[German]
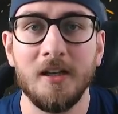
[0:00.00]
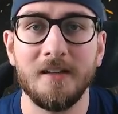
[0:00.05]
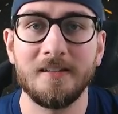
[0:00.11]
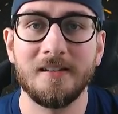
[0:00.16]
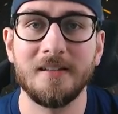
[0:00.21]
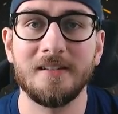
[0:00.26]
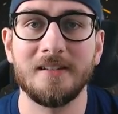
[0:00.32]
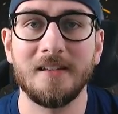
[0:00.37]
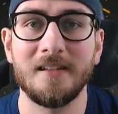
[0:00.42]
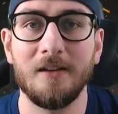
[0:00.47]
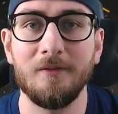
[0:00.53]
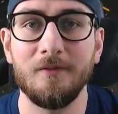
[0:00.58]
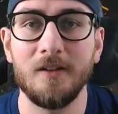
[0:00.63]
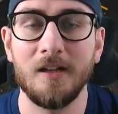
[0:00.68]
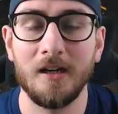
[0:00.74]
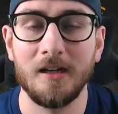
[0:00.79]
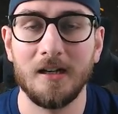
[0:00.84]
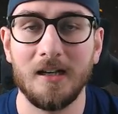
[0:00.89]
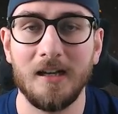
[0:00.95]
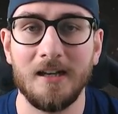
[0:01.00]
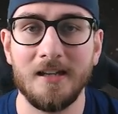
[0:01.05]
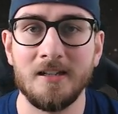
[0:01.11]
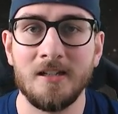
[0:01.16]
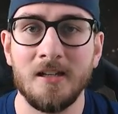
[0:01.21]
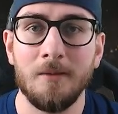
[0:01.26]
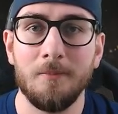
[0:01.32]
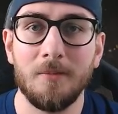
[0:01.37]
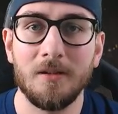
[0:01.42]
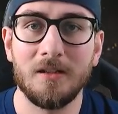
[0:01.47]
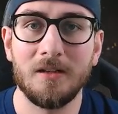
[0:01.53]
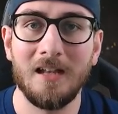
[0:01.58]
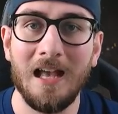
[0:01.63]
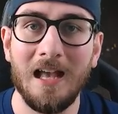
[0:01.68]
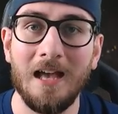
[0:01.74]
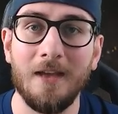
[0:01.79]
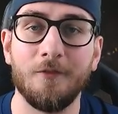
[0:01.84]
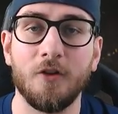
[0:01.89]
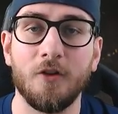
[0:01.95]
ist es dann wieder gleich mit
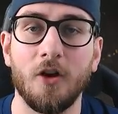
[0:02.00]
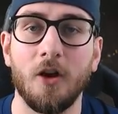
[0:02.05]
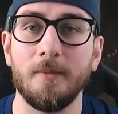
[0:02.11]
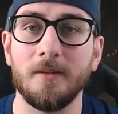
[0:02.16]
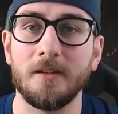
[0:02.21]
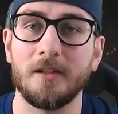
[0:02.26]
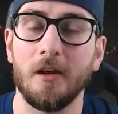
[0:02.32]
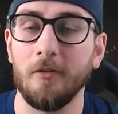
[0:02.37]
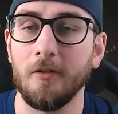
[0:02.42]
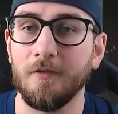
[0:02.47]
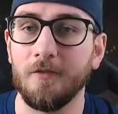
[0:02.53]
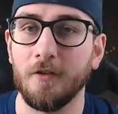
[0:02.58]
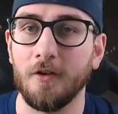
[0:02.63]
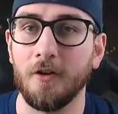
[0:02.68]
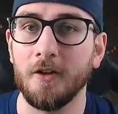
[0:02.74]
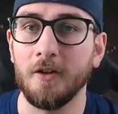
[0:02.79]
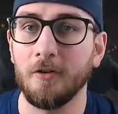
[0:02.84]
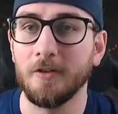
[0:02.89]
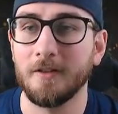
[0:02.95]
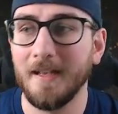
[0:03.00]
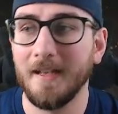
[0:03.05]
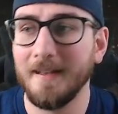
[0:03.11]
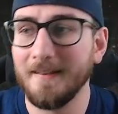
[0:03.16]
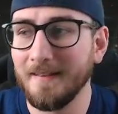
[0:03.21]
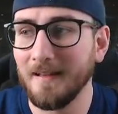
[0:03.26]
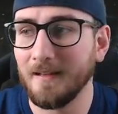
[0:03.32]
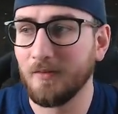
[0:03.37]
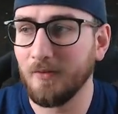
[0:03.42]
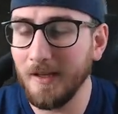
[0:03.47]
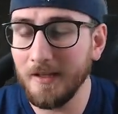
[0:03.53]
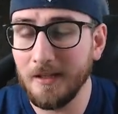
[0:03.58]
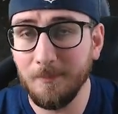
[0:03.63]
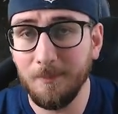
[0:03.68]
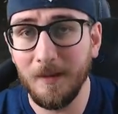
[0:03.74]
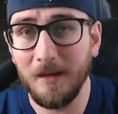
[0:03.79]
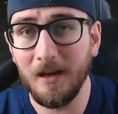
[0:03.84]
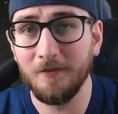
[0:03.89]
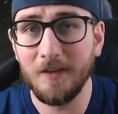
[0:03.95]
Live Commentary, Freunde. Und jetzt das zweite
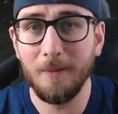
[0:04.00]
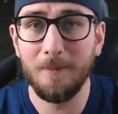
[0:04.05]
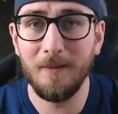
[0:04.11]
Pack auf der